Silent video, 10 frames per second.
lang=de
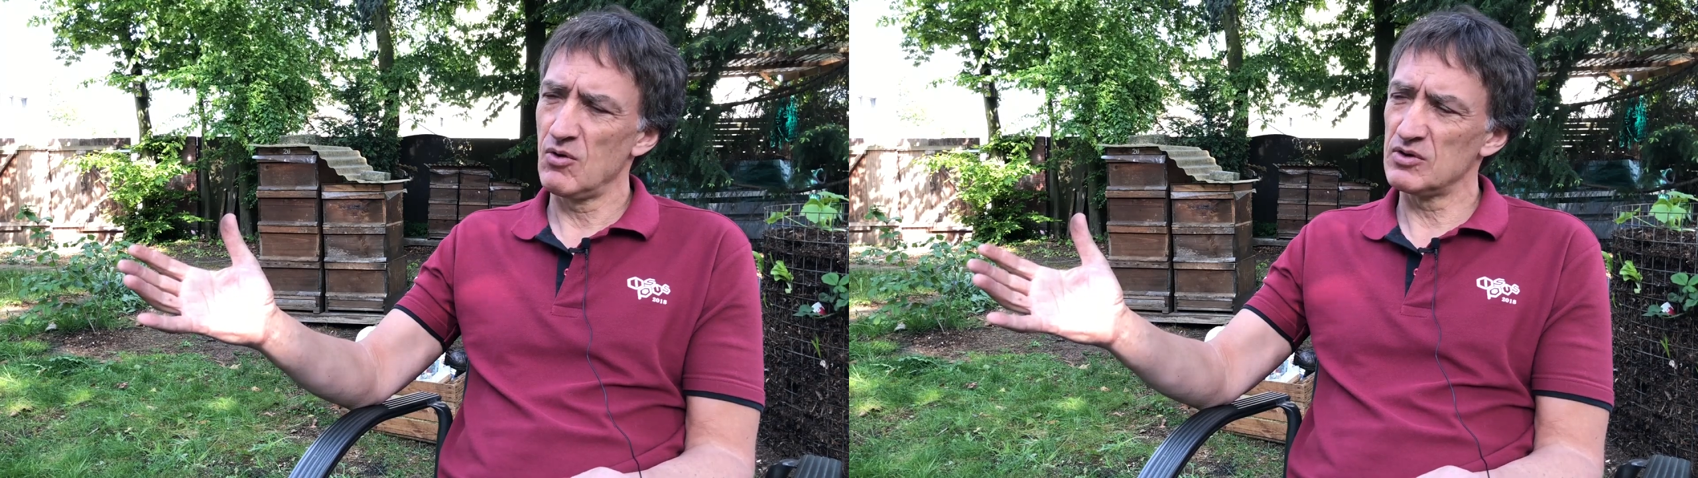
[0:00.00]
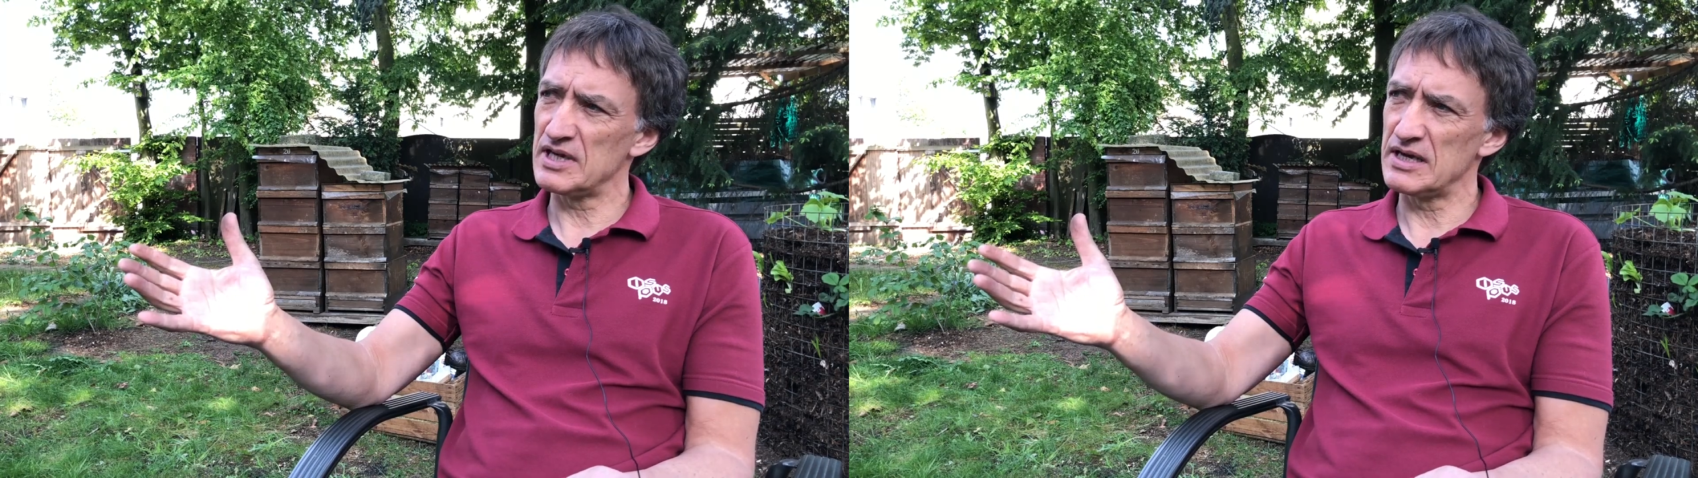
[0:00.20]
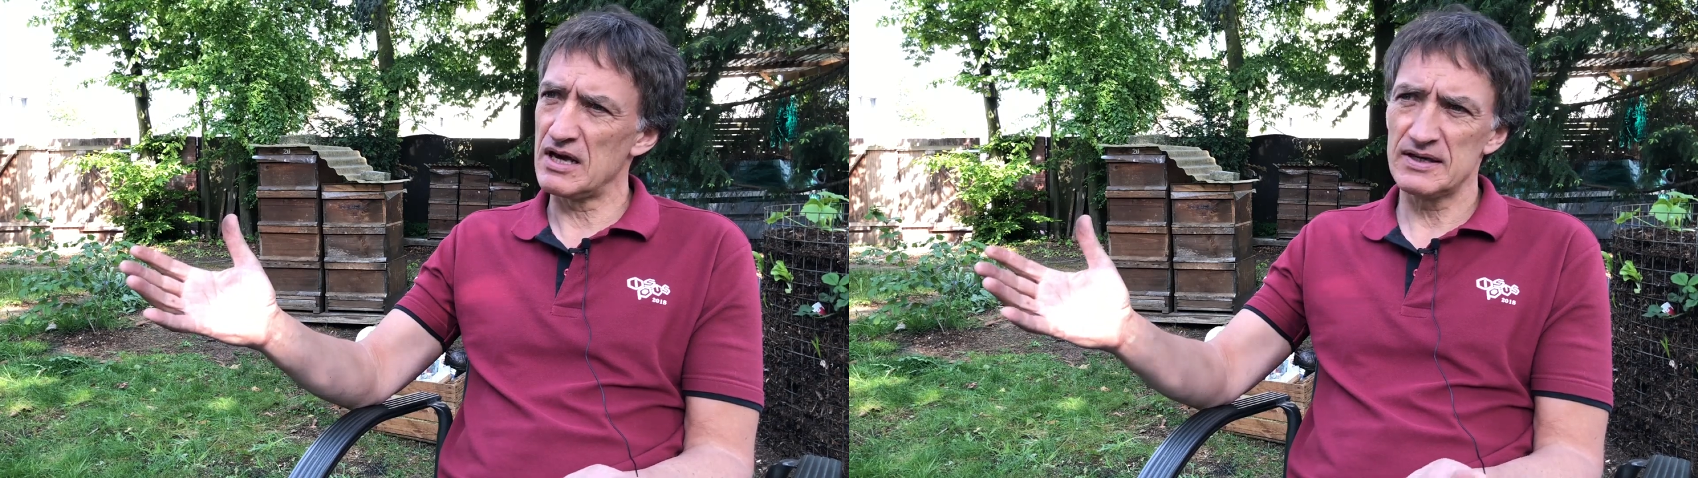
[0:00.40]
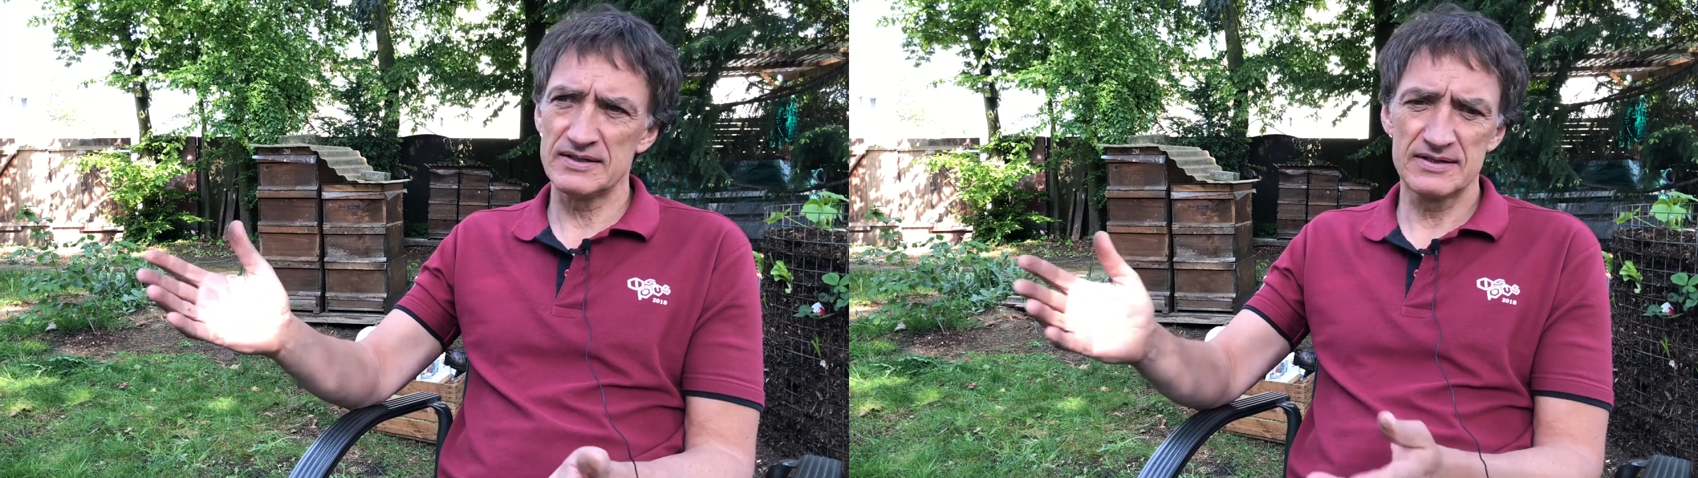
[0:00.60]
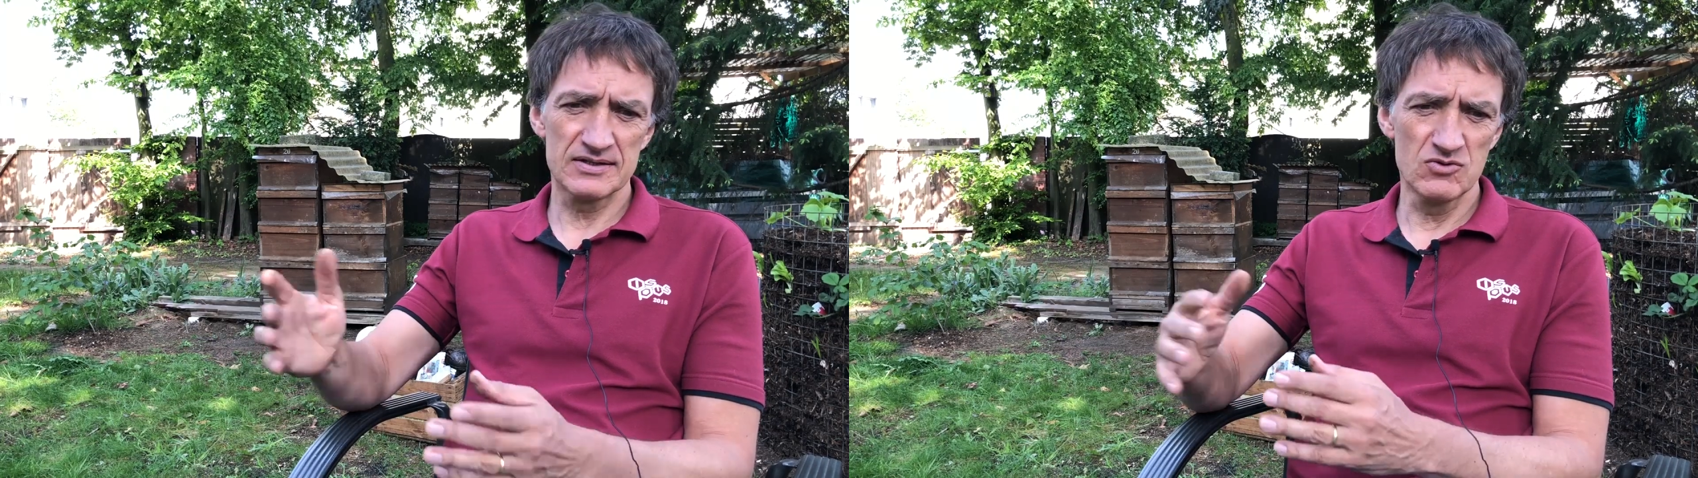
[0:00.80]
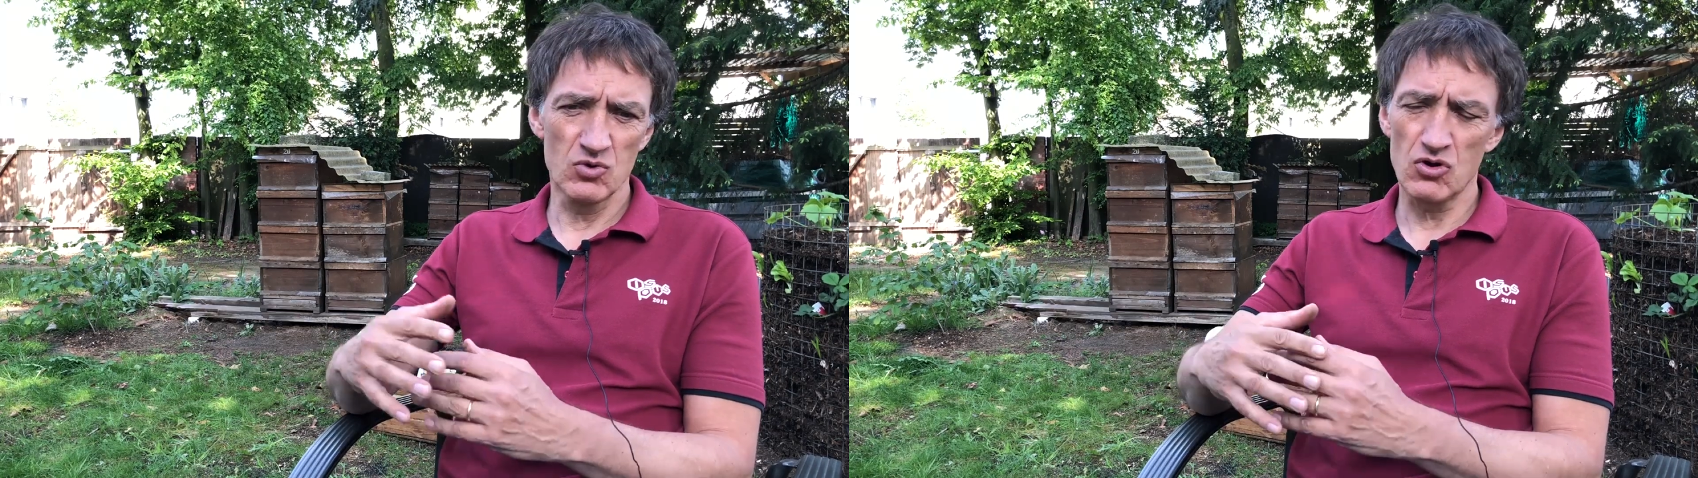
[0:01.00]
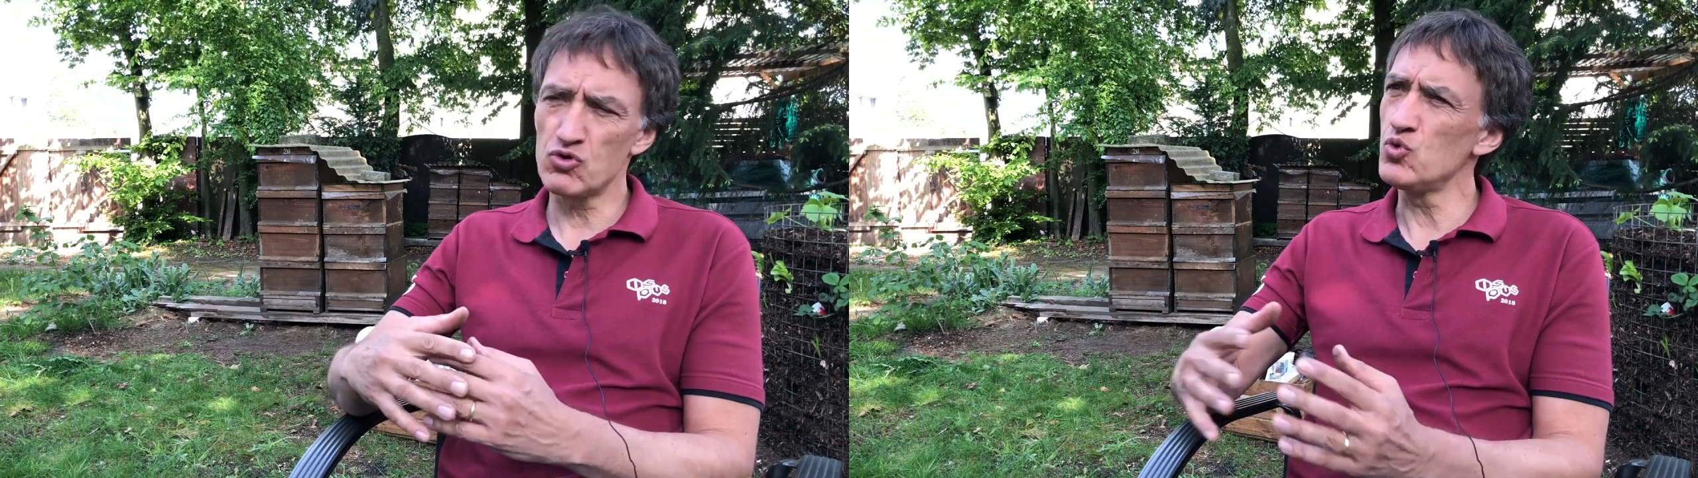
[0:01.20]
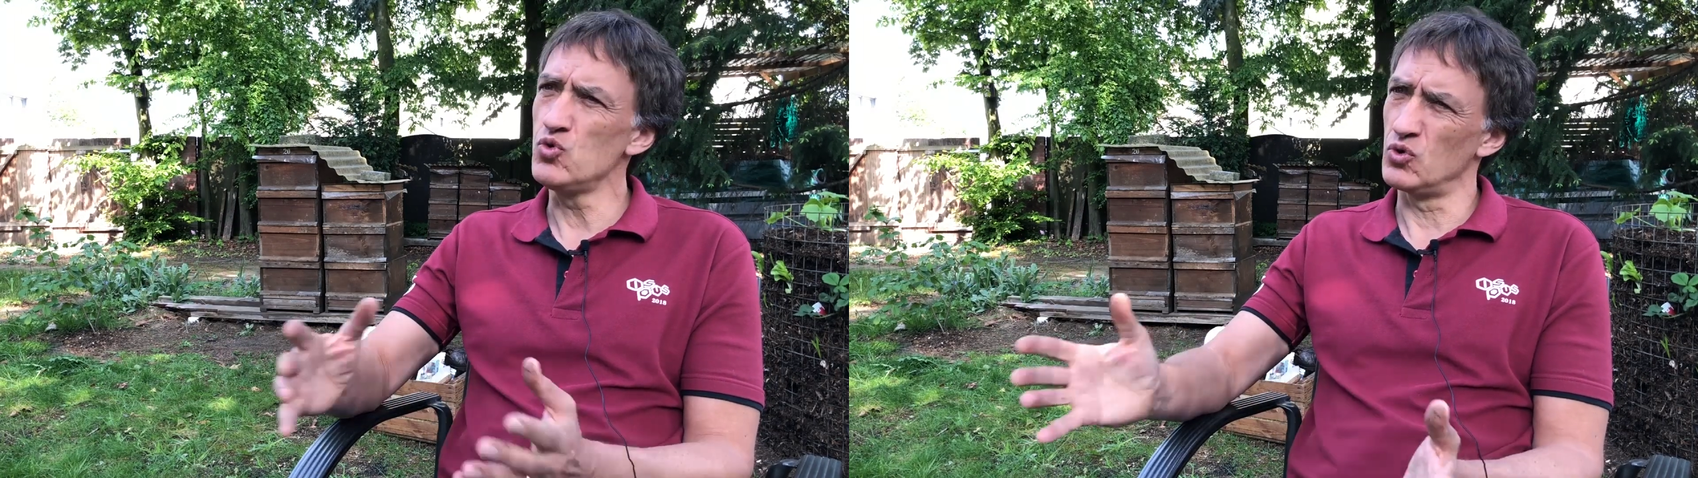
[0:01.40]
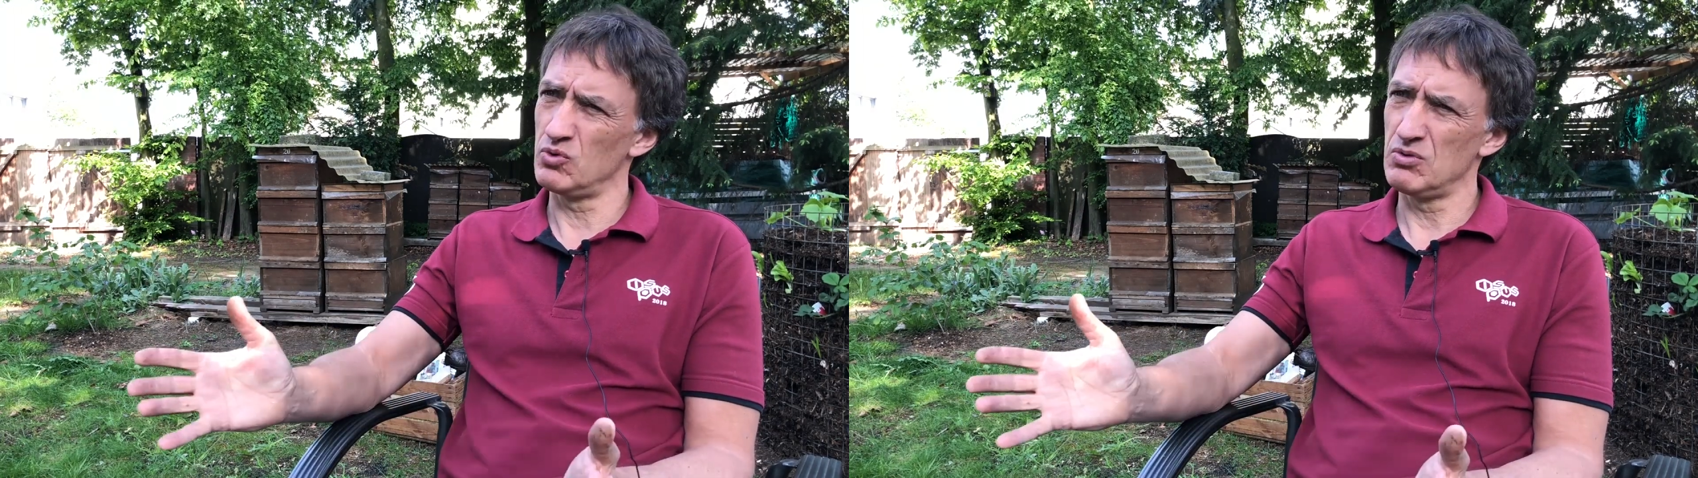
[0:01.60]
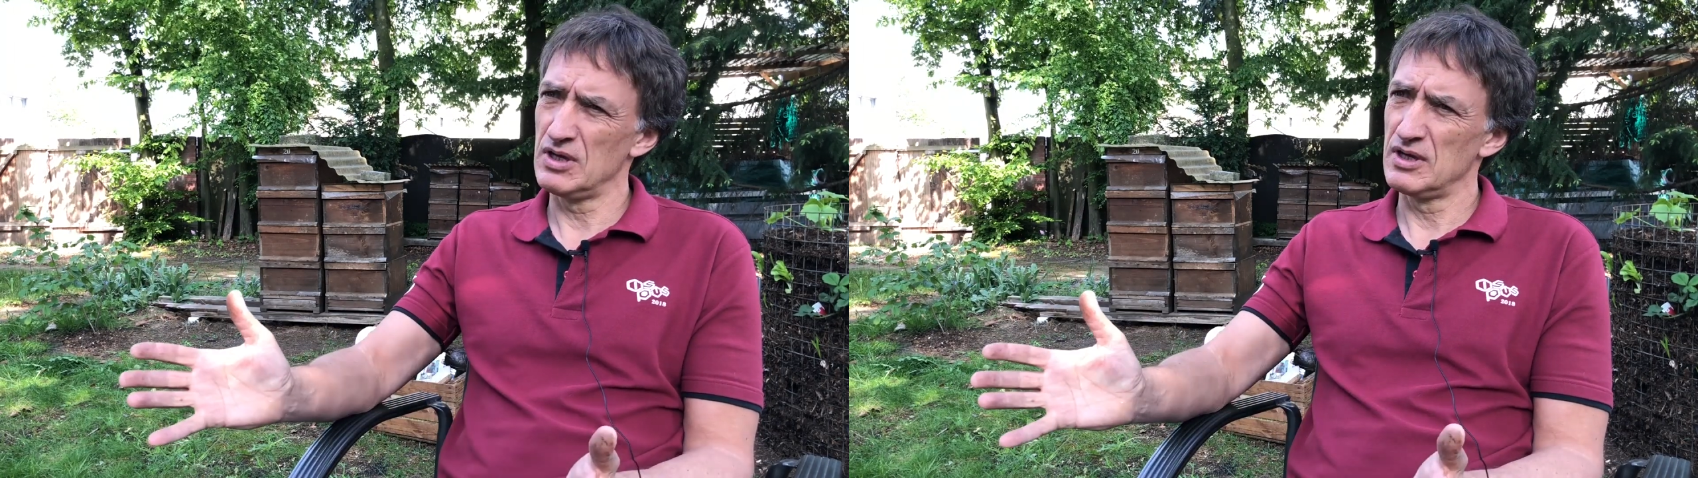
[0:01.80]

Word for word: und danach ist es nur noch grün